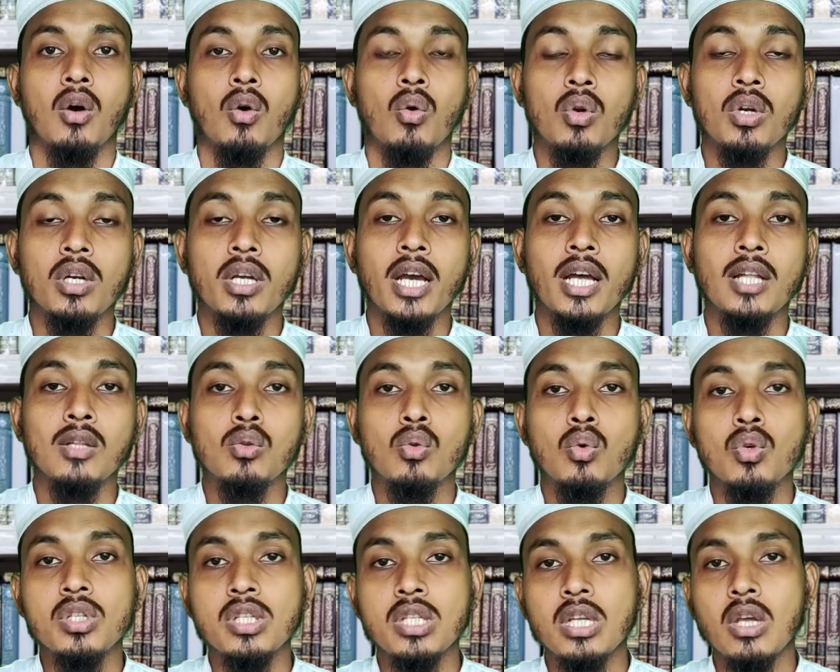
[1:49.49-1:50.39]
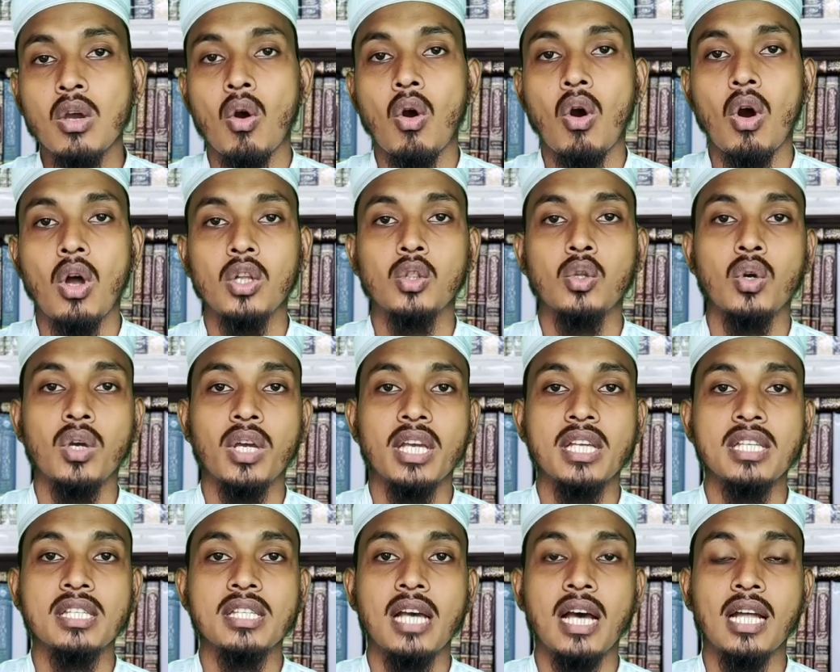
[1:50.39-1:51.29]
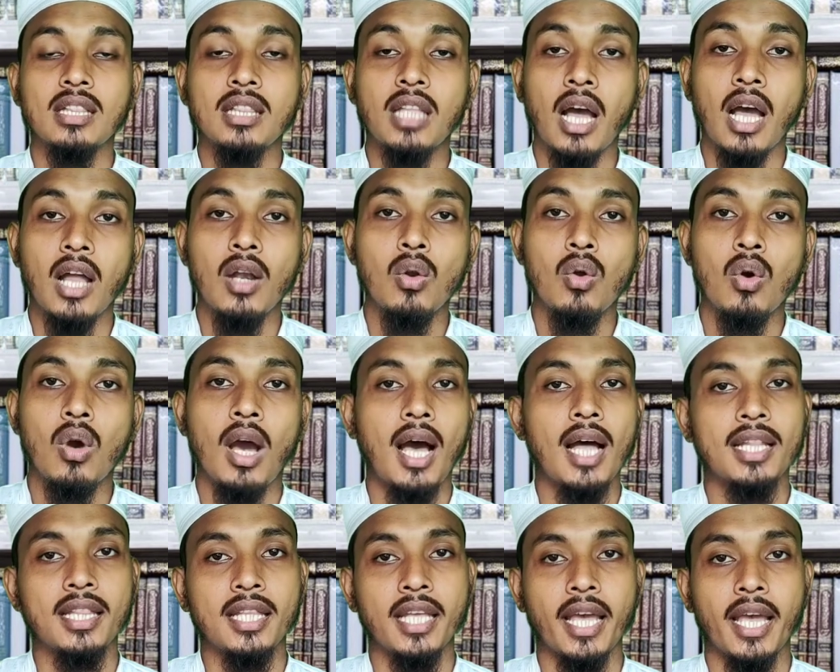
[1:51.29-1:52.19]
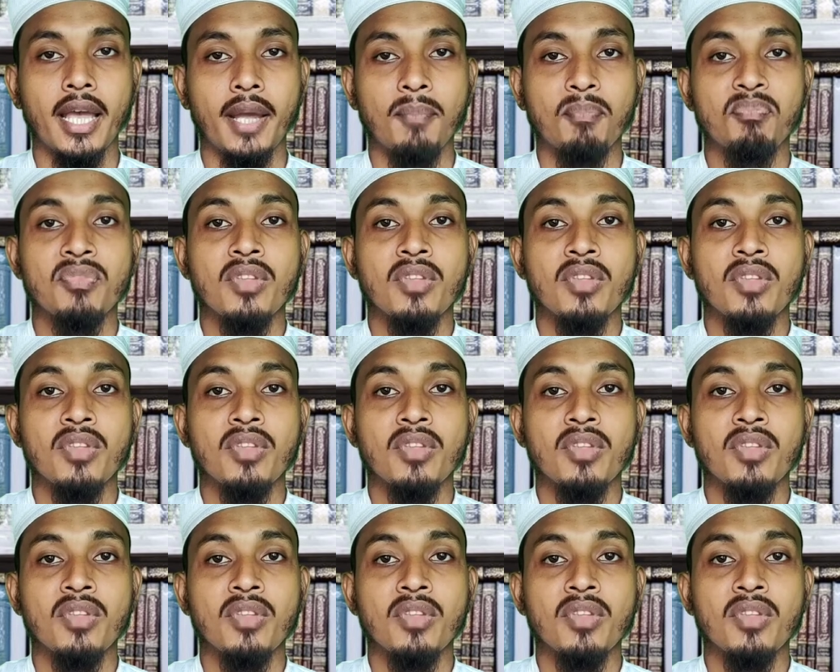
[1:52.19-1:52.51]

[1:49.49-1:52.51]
उनका दूसरी औरतों के साथ ताल्लुकात है